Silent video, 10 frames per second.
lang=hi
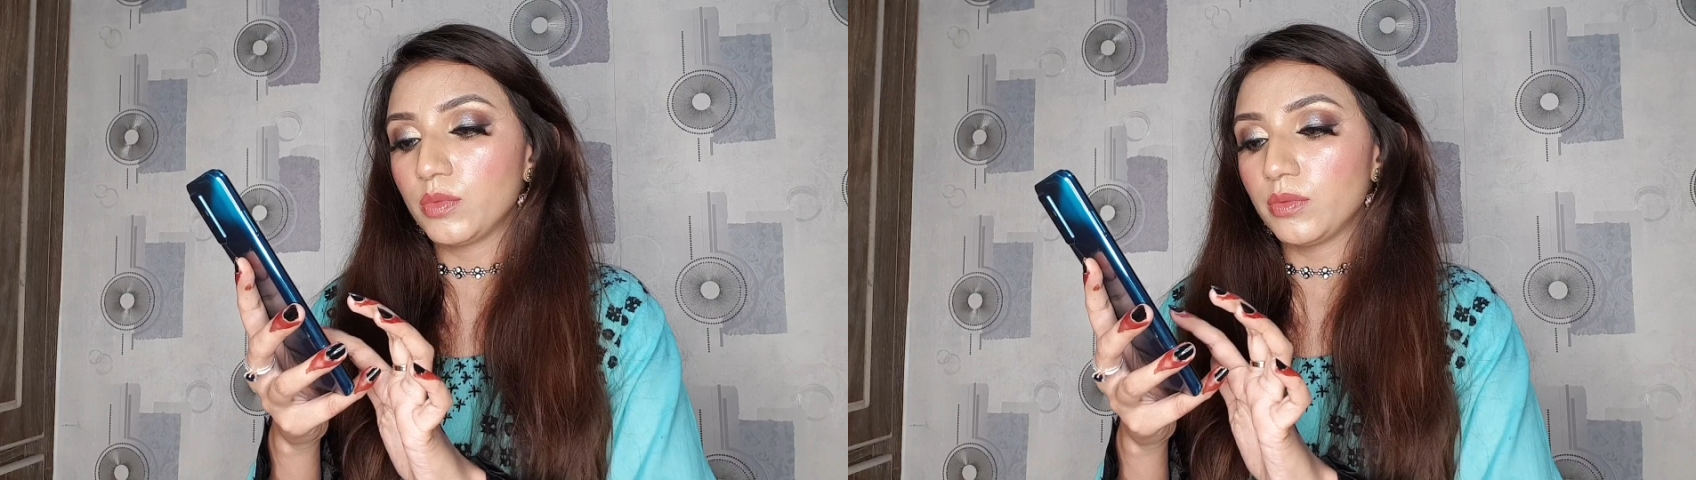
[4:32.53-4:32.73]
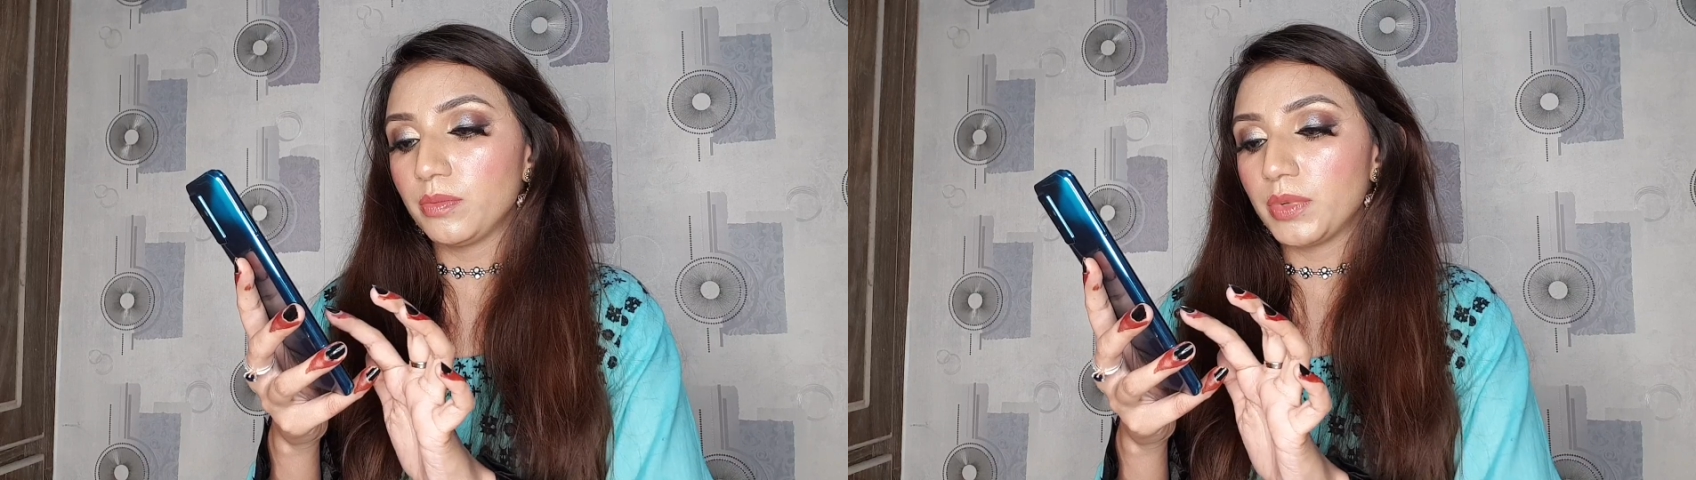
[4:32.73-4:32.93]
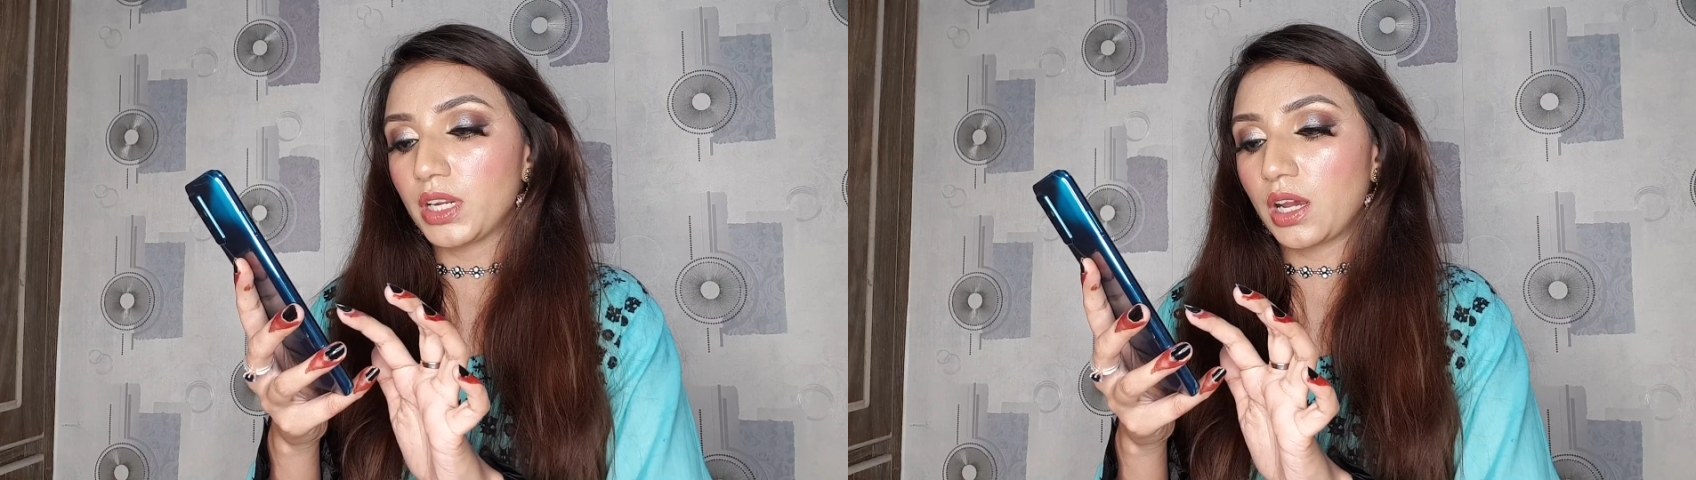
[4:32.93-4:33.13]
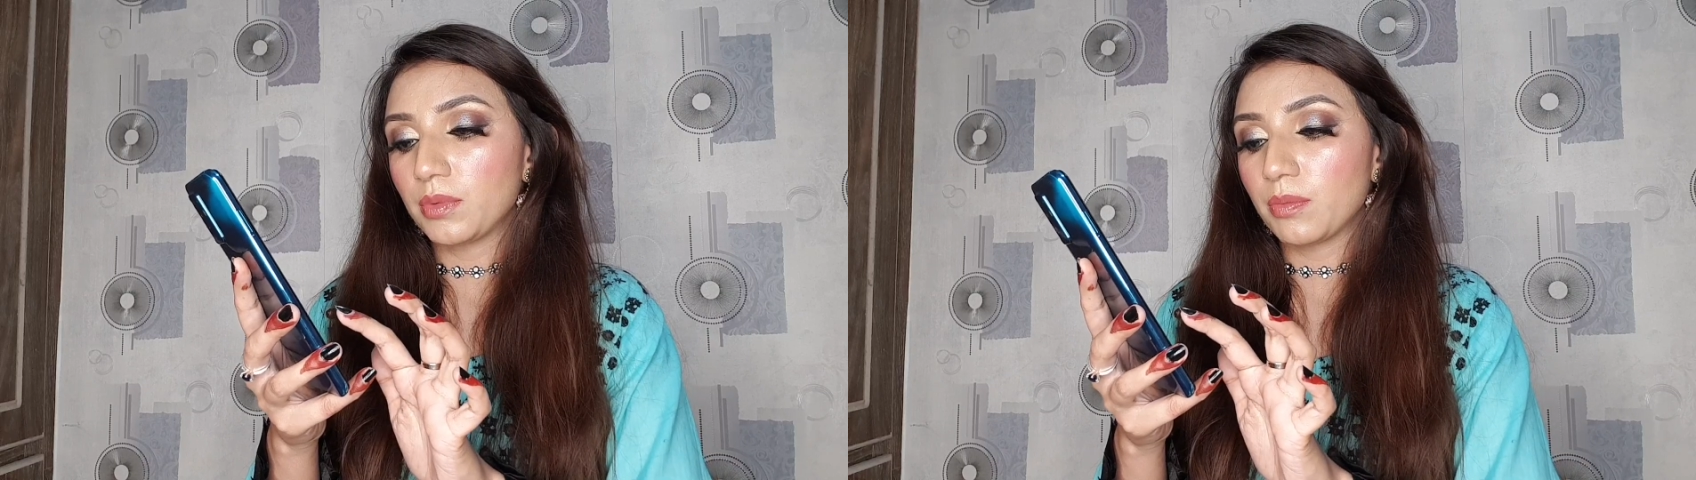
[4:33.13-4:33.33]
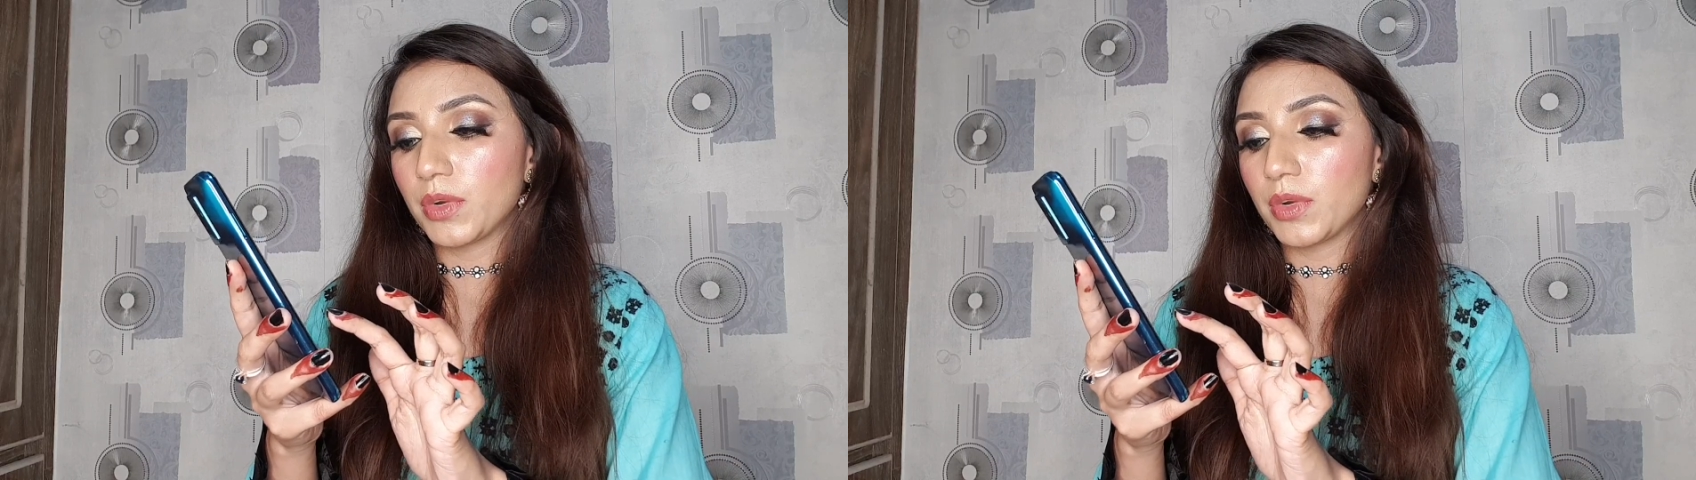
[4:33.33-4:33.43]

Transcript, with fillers: में भी फिर आपके